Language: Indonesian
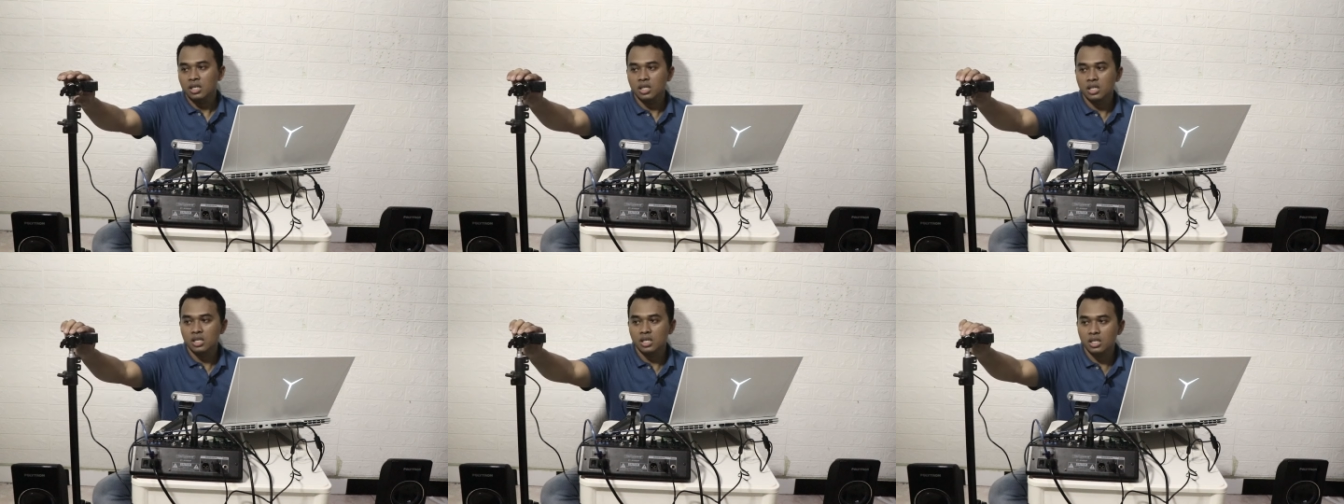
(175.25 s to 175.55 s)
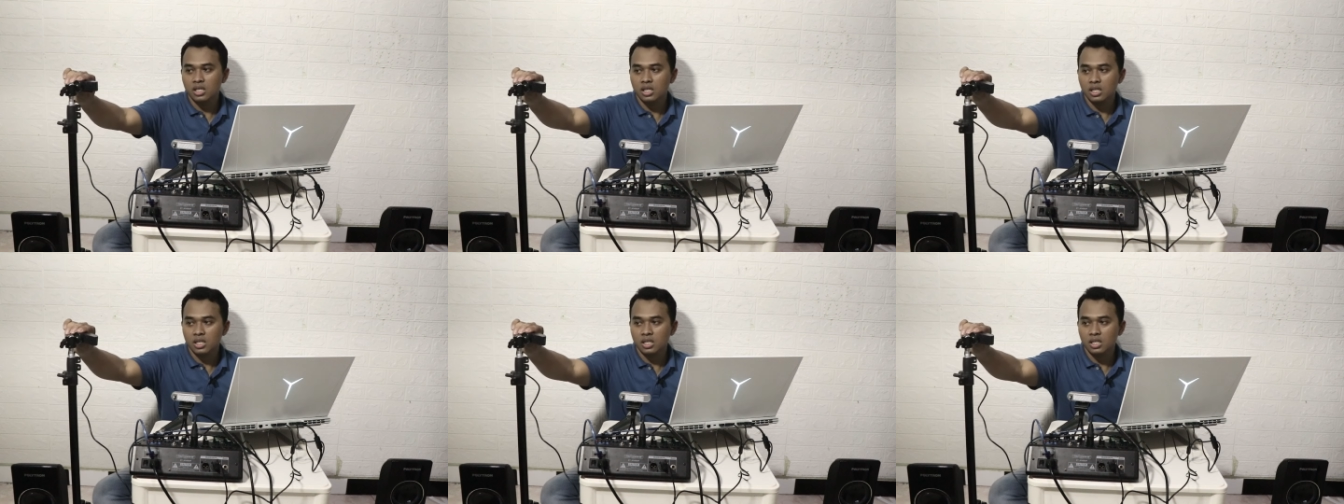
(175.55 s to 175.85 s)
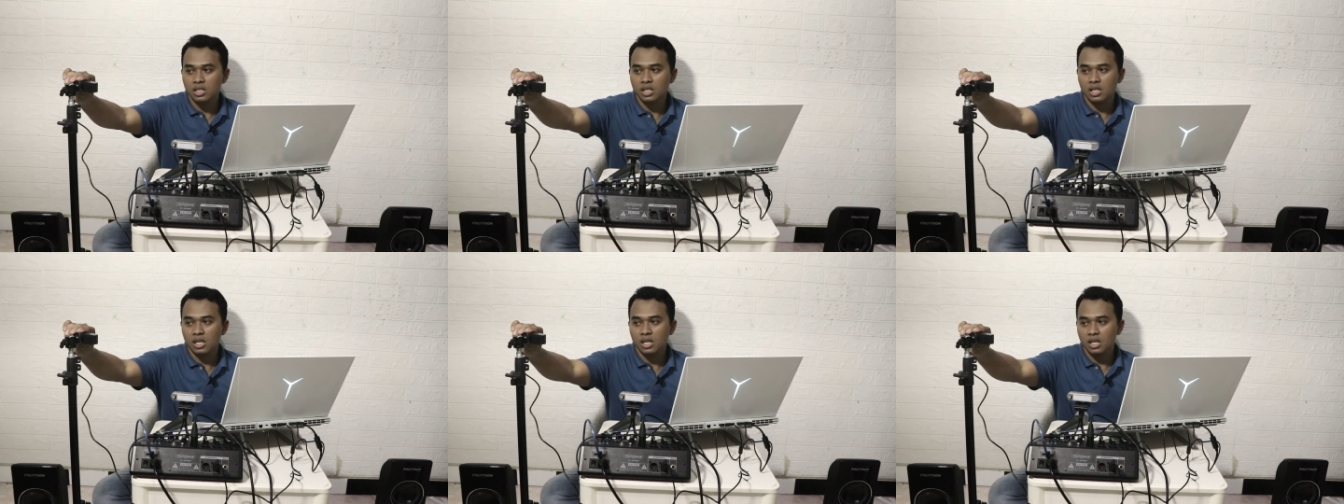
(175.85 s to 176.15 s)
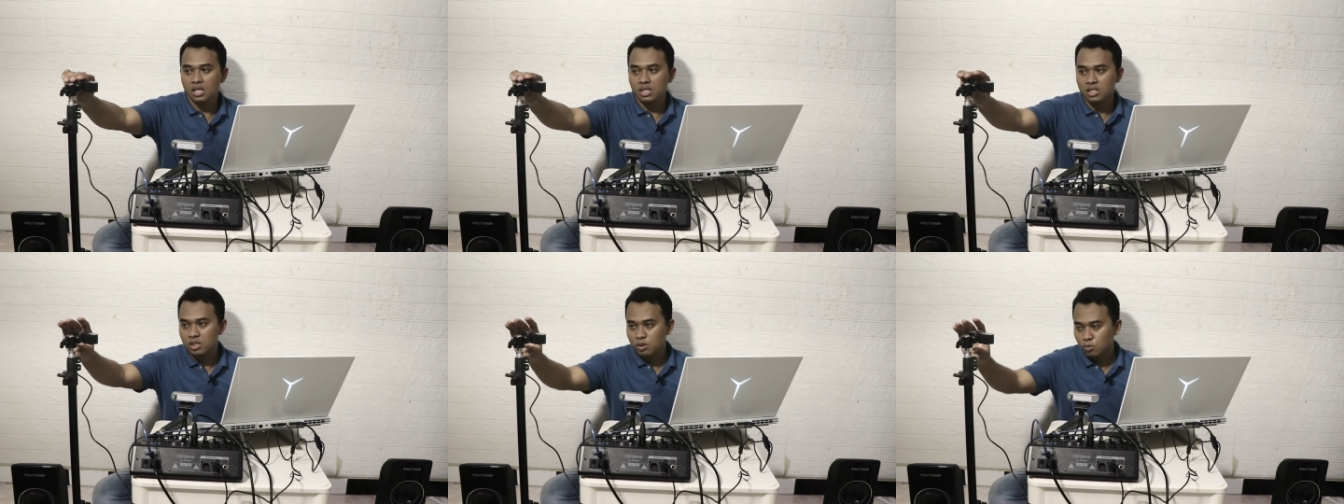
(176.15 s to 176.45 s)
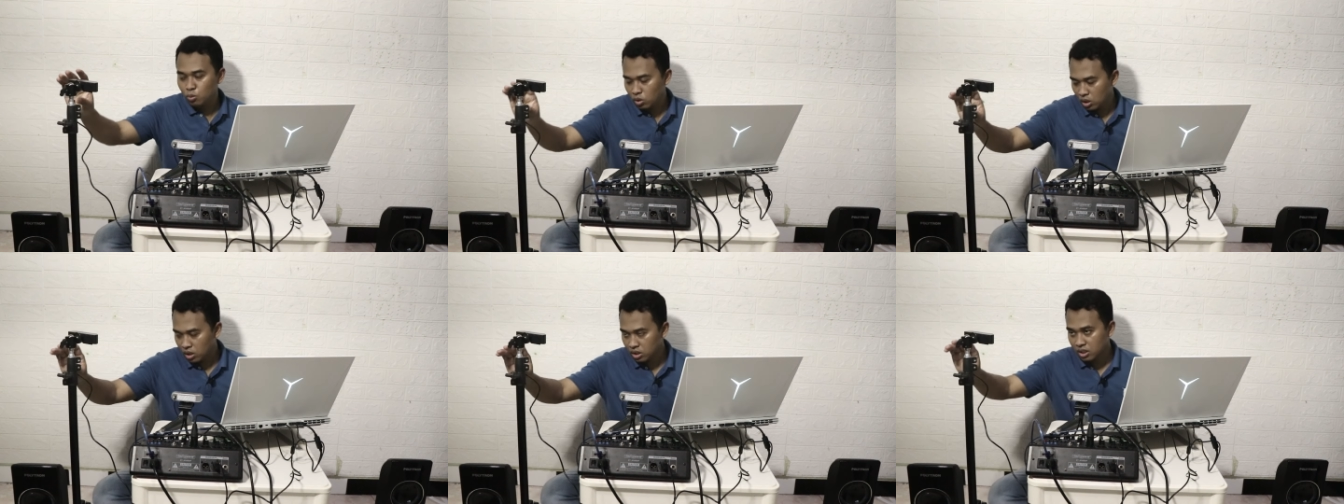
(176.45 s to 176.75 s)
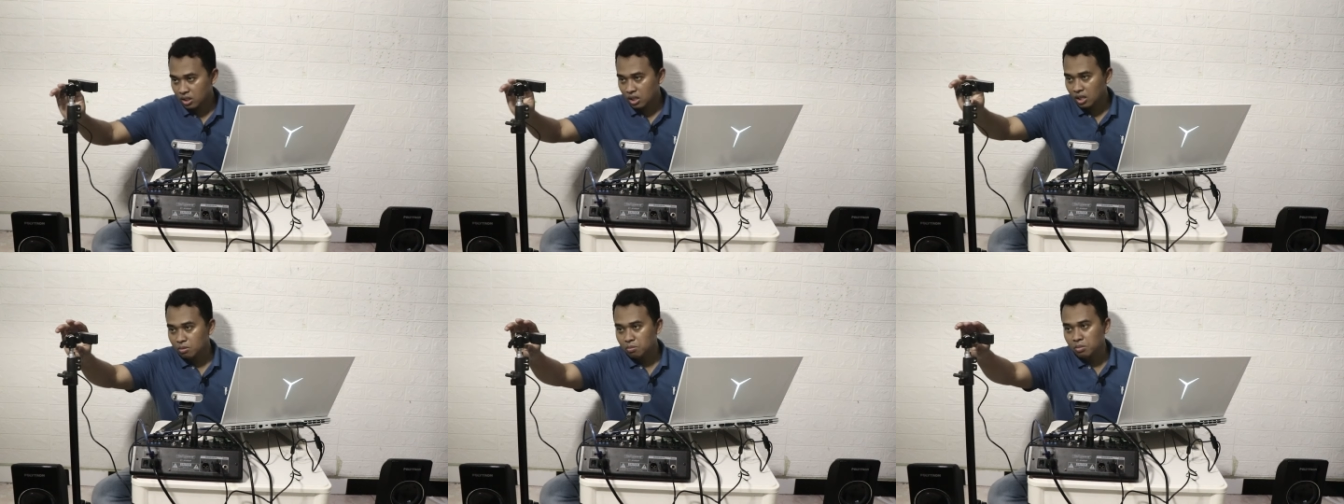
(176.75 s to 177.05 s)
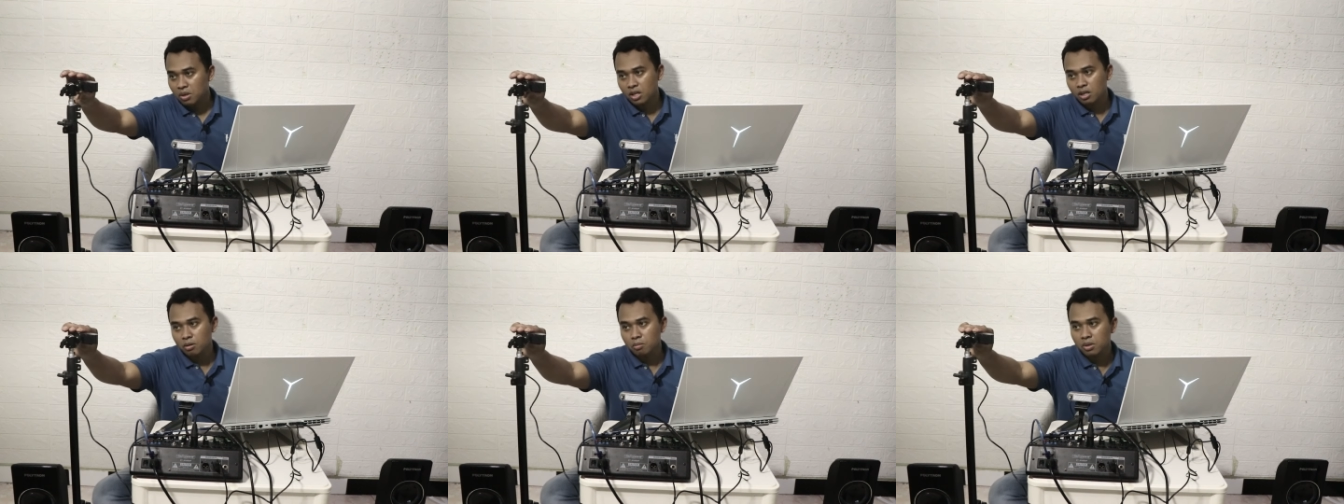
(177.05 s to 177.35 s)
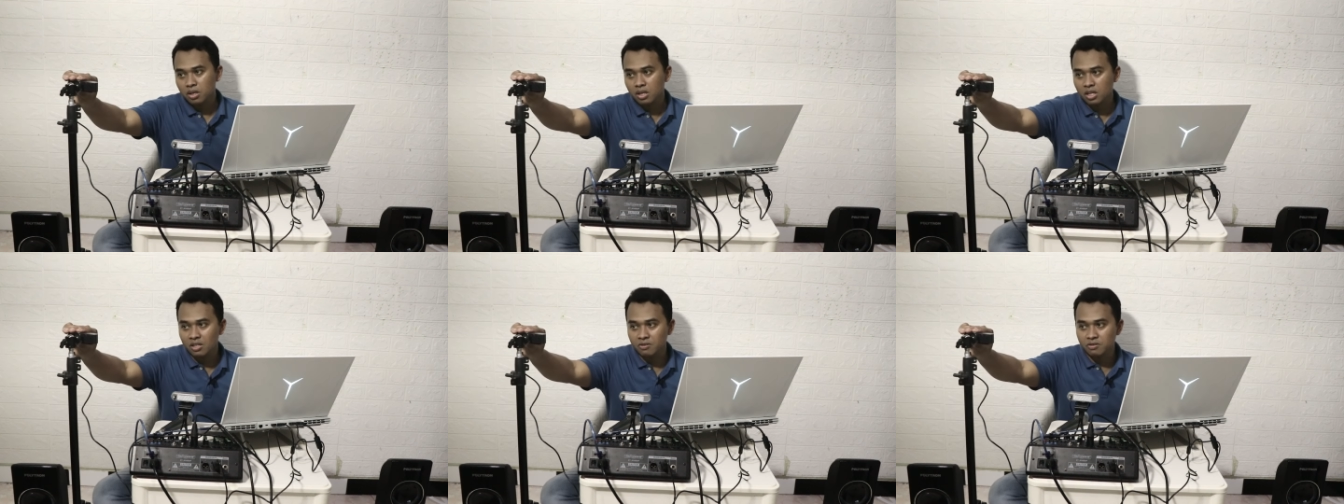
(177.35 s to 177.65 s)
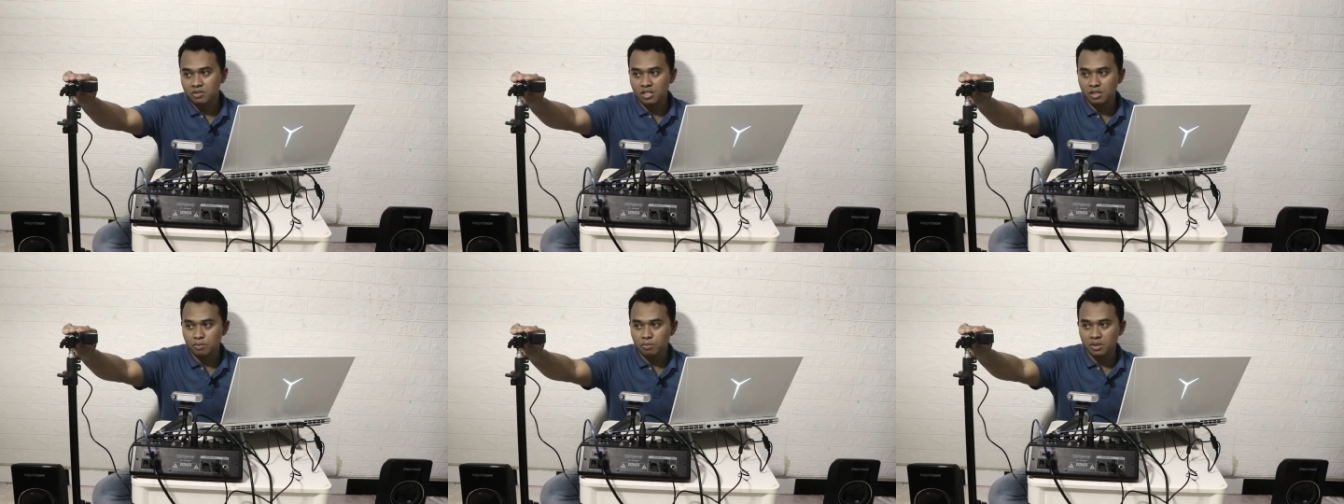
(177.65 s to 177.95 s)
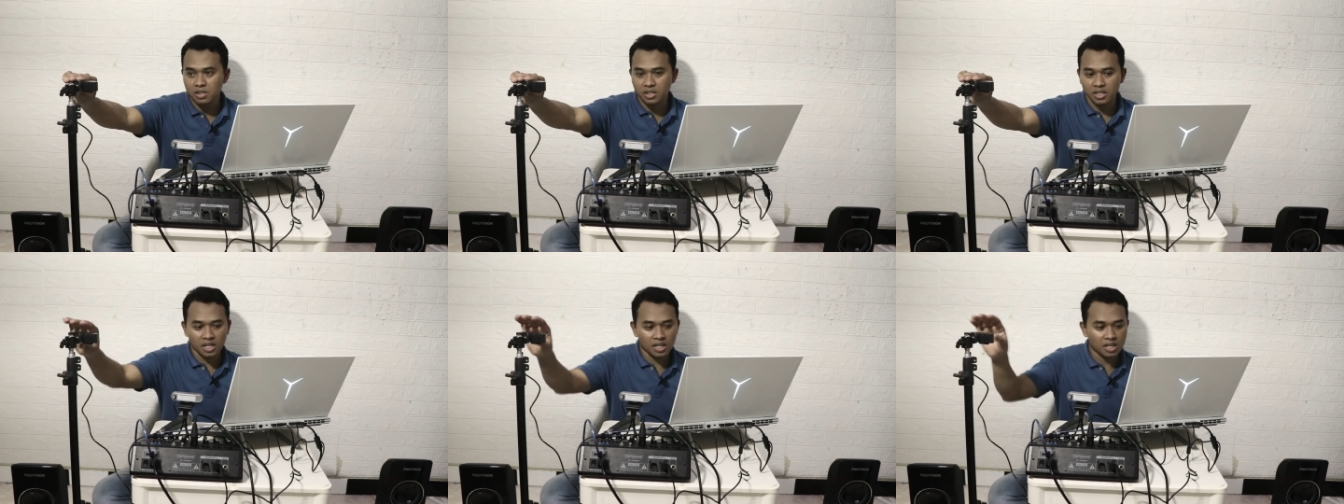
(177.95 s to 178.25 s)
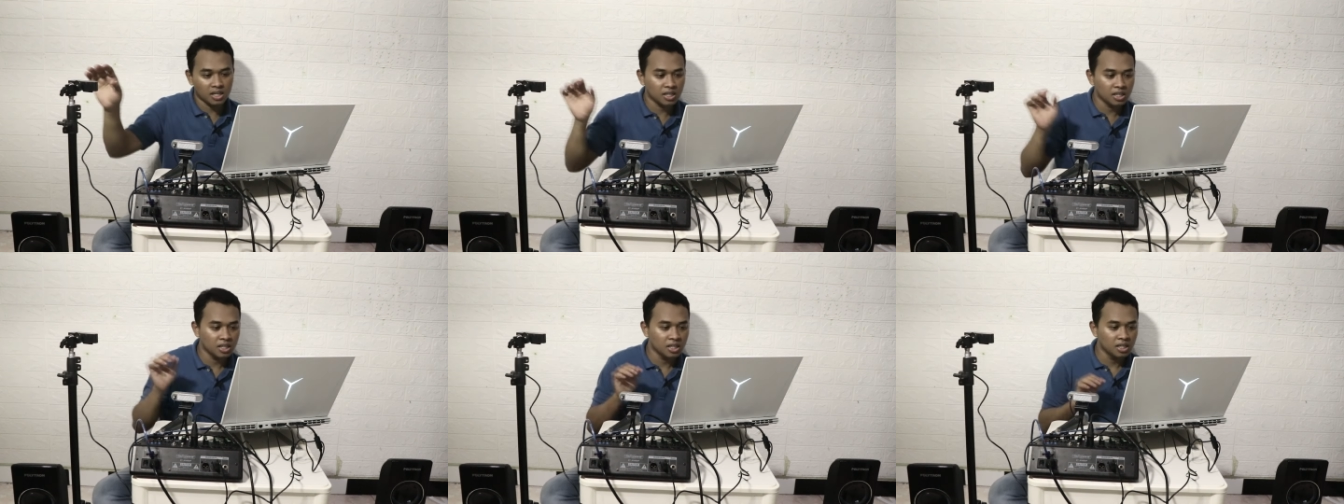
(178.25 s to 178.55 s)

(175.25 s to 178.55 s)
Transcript: eh, kita akan simulasikan bagaimana live streamingnya